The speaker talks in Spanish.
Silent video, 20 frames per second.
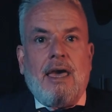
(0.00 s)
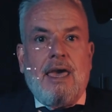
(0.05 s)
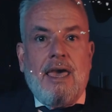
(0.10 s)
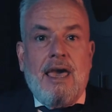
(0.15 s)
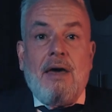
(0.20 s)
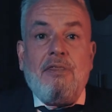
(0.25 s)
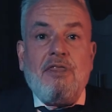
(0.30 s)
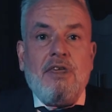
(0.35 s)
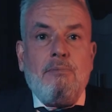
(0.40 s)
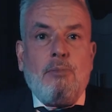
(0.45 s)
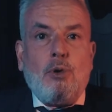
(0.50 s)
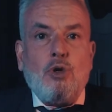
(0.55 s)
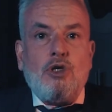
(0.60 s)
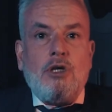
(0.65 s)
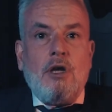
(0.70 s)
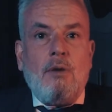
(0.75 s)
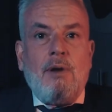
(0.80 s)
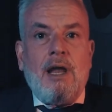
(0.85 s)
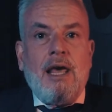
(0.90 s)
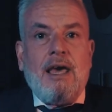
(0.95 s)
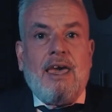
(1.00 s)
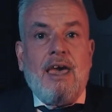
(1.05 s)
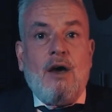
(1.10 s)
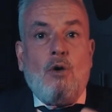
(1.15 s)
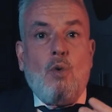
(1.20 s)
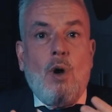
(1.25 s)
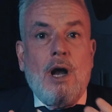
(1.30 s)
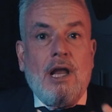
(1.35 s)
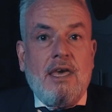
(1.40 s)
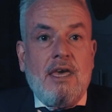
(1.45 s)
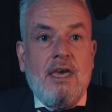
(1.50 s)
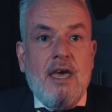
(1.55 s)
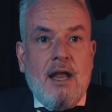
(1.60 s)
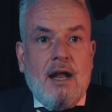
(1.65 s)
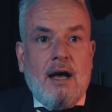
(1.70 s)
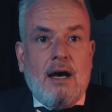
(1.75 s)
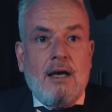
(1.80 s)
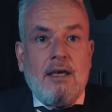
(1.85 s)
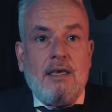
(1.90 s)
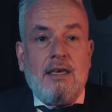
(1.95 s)
que hace posible que
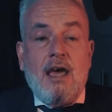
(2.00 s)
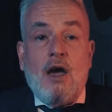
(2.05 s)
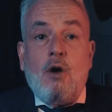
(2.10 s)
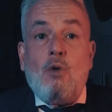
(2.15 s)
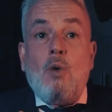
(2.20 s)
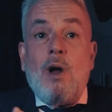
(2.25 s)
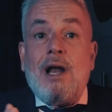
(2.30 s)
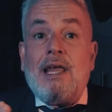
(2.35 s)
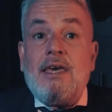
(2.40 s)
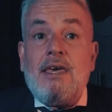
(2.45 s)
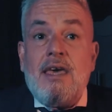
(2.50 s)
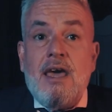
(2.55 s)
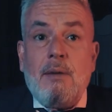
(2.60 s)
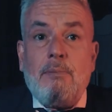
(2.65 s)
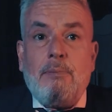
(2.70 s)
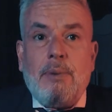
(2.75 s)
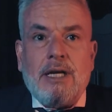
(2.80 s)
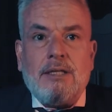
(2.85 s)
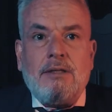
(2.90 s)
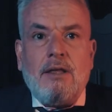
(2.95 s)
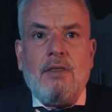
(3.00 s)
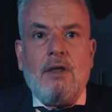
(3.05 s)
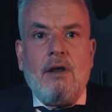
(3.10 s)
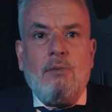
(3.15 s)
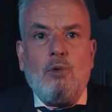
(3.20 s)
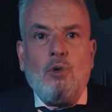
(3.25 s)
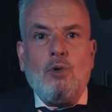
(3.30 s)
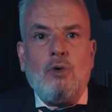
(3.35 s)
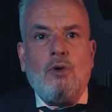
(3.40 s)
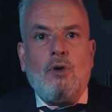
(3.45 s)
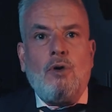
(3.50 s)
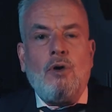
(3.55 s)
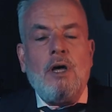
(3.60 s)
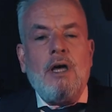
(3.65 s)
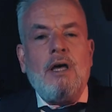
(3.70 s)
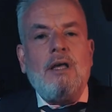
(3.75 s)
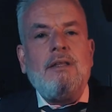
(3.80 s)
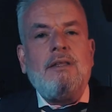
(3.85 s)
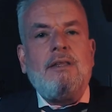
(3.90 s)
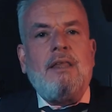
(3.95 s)
cualquiera y en cualquier parte del mundo
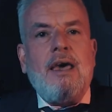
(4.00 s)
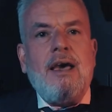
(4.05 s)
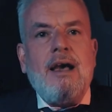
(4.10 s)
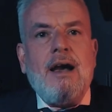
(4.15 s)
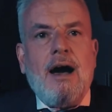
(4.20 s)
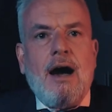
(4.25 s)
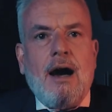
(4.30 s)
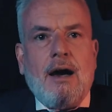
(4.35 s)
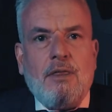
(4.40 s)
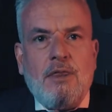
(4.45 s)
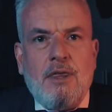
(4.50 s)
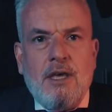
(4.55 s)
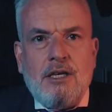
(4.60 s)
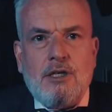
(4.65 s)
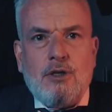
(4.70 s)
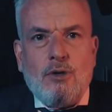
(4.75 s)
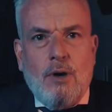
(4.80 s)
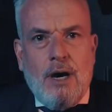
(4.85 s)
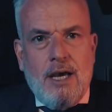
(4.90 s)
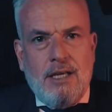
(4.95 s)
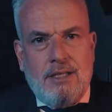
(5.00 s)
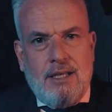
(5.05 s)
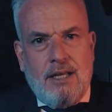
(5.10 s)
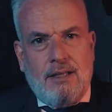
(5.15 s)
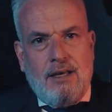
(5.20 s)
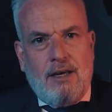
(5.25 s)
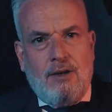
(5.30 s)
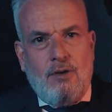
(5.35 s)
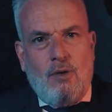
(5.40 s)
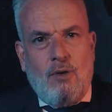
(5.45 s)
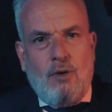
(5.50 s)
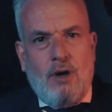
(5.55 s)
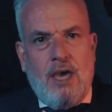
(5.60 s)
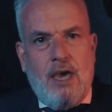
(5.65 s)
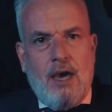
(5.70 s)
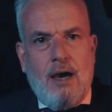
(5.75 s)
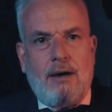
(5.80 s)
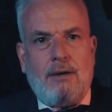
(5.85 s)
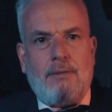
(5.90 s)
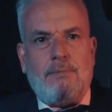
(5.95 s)
tenga acceso a esta
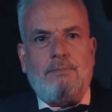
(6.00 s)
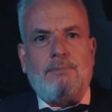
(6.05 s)
tecnología.